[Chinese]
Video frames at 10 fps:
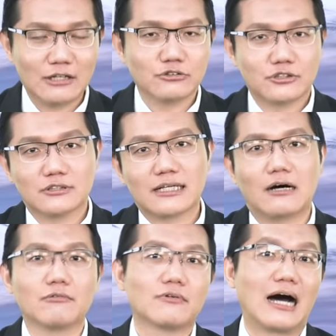要知
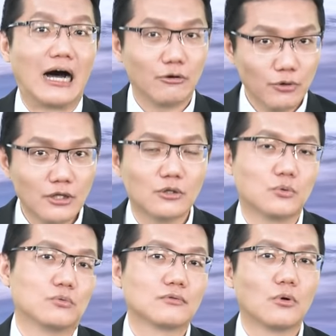道航运
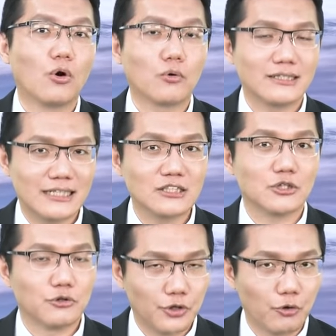股、货柜三
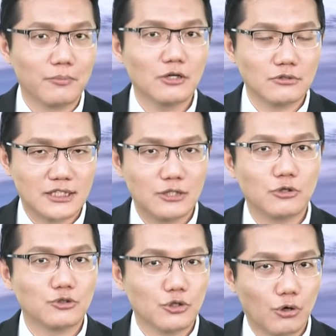雄有没有机
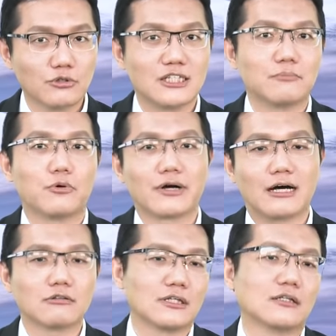会去攻前坡
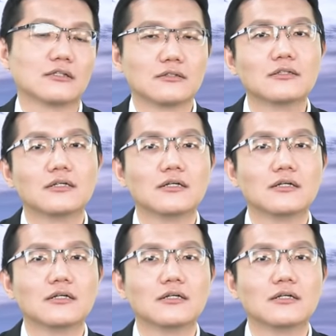高点的？